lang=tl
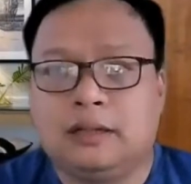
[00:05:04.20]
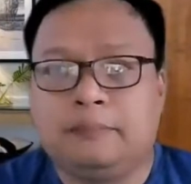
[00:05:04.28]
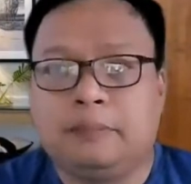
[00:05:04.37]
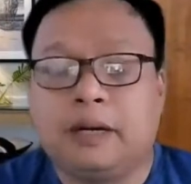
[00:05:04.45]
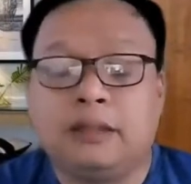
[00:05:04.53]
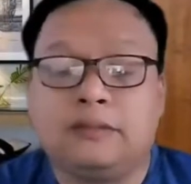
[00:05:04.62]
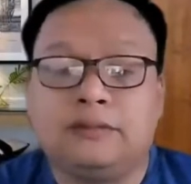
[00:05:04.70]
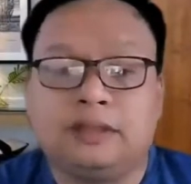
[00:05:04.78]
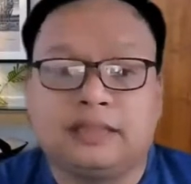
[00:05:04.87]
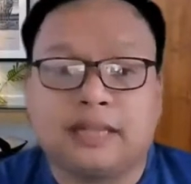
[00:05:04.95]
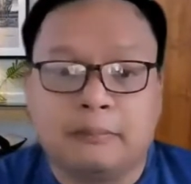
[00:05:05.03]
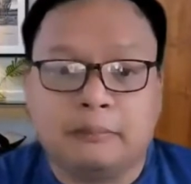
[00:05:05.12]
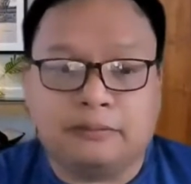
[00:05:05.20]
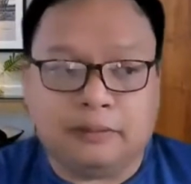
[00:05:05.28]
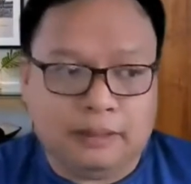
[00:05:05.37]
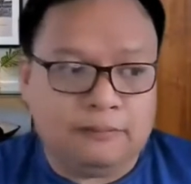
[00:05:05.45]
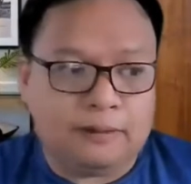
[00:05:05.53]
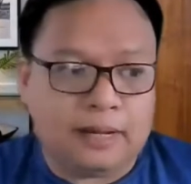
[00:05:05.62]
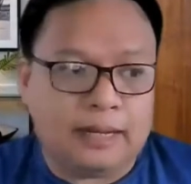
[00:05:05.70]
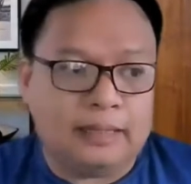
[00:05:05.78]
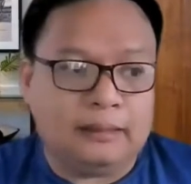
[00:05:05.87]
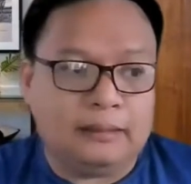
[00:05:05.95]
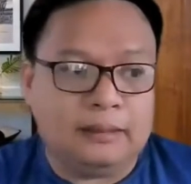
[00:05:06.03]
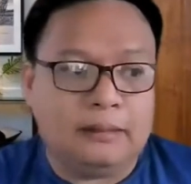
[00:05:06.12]
uh, part of the tribe of
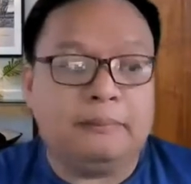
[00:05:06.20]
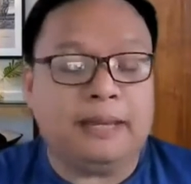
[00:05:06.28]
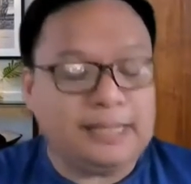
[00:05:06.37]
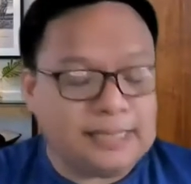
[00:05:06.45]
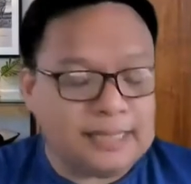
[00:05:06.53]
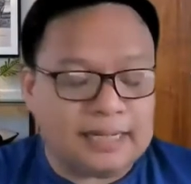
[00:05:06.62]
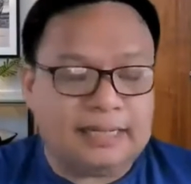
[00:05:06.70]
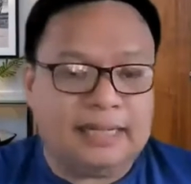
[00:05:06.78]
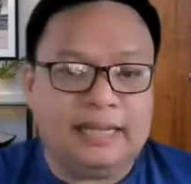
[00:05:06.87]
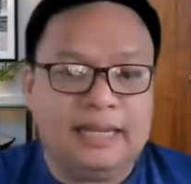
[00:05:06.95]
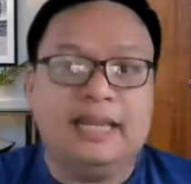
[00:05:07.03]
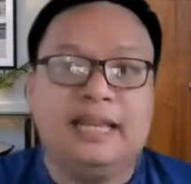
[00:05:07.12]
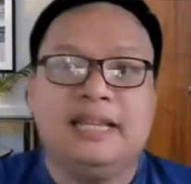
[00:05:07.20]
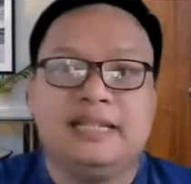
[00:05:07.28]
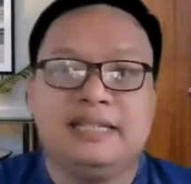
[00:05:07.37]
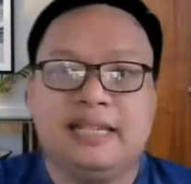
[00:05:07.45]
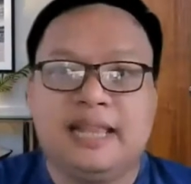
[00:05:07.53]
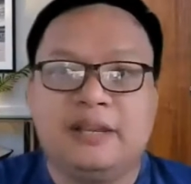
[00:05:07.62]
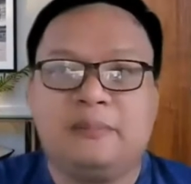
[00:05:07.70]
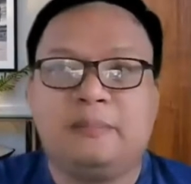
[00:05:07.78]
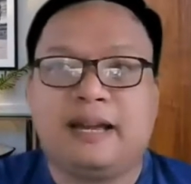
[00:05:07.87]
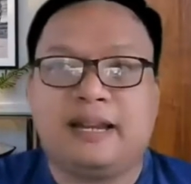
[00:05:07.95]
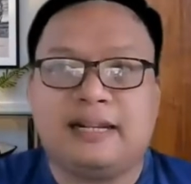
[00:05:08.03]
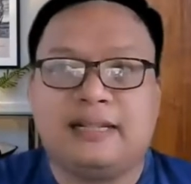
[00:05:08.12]
Levi. But basically, sila yung
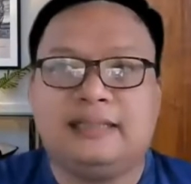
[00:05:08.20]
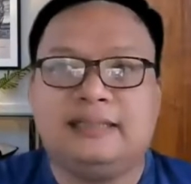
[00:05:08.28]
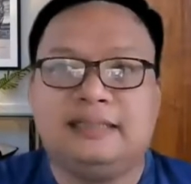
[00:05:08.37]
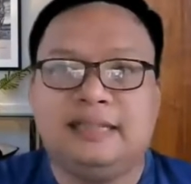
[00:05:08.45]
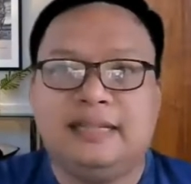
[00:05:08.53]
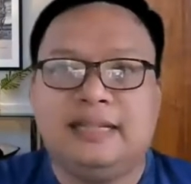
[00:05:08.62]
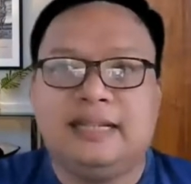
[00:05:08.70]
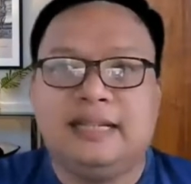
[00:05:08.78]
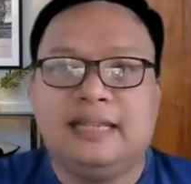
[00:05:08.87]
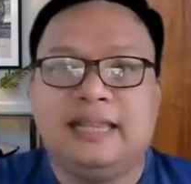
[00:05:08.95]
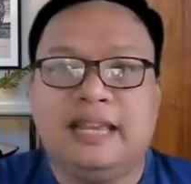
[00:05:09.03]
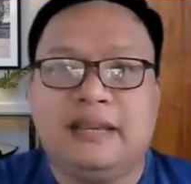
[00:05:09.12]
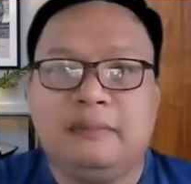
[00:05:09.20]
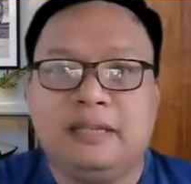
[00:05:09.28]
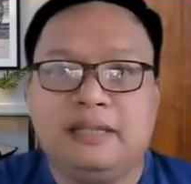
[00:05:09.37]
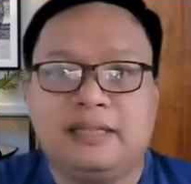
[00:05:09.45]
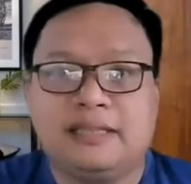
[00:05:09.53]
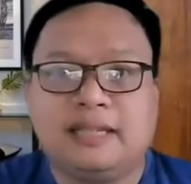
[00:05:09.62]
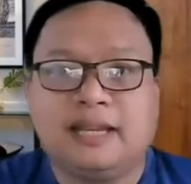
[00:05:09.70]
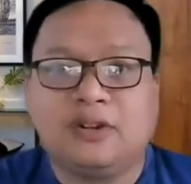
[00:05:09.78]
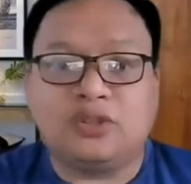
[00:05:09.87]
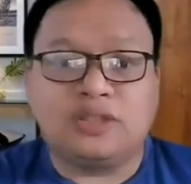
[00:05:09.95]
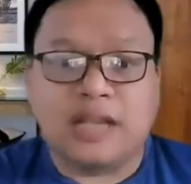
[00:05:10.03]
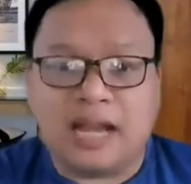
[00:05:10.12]
parang lay
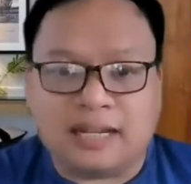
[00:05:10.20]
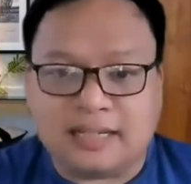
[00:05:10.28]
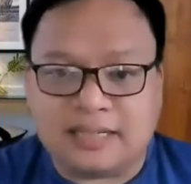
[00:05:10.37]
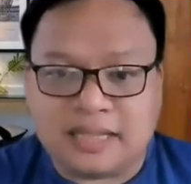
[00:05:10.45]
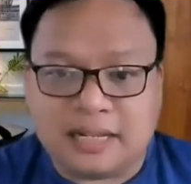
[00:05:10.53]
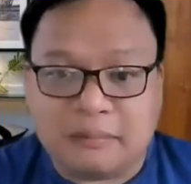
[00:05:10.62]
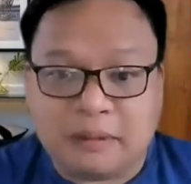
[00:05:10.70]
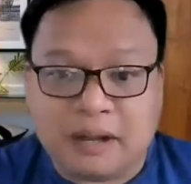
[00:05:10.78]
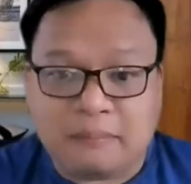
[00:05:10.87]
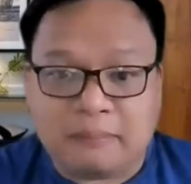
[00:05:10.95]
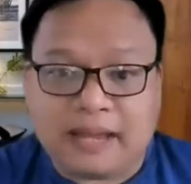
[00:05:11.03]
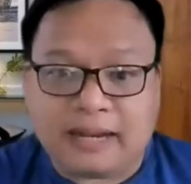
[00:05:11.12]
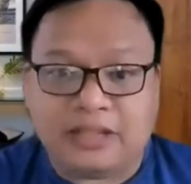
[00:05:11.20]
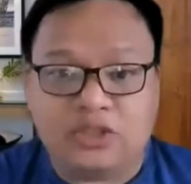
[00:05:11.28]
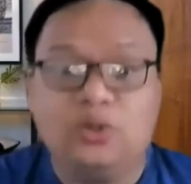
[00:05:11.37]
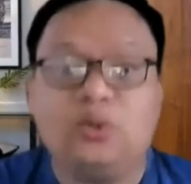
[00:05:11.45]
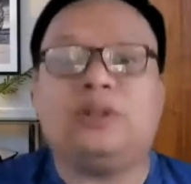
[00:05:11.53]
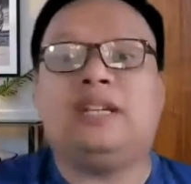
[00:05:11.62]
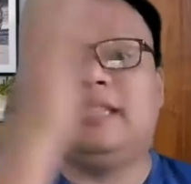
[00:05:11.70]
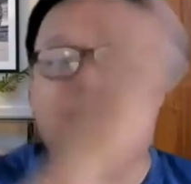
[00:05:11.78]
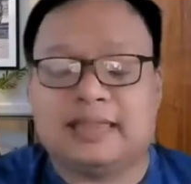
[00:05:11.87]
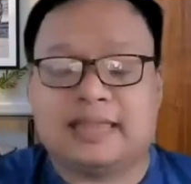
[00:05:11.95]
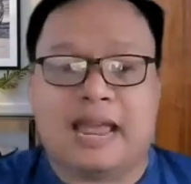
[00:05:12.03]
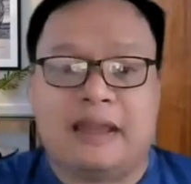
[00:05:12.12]
minister o sakristan ng mga pari during
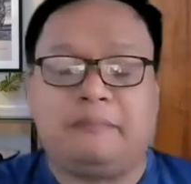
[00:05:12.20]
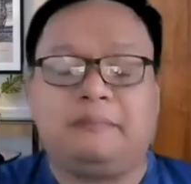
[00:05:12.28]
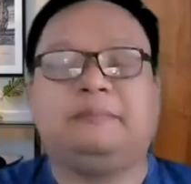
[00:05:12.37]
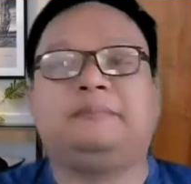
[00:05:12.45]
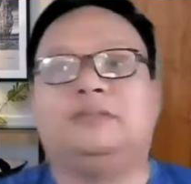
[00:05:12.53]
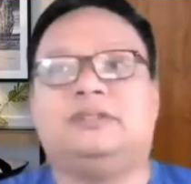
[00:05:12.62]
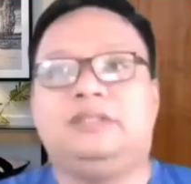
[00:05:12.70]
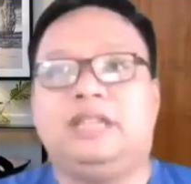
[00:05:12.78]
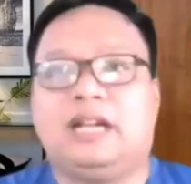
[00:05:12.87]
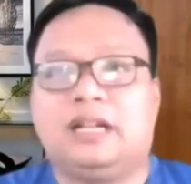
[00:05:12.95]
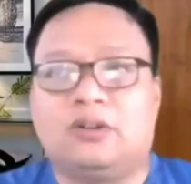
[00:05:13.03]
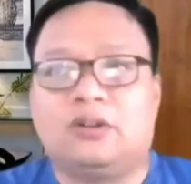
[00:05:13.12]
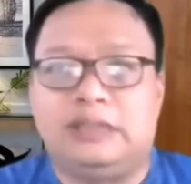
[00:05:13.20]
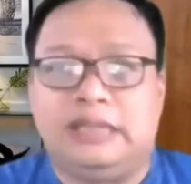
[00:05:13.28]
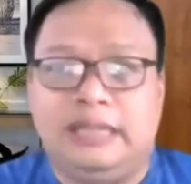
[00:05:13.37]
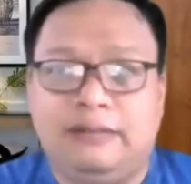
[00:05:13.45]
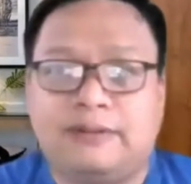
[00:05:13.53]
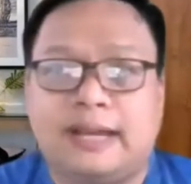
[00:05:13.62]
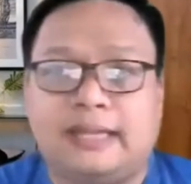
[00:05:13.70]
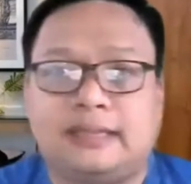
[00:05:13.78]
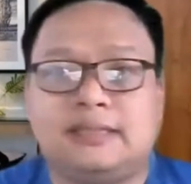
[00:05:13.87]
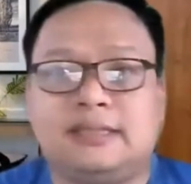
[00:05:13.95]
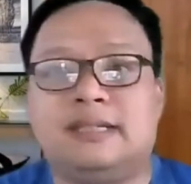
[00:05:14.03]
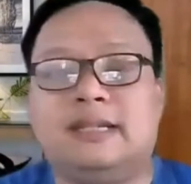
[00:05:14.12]
that time. You know, they are called
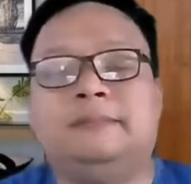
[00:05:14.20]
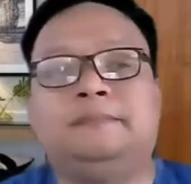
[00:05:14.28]
Levites.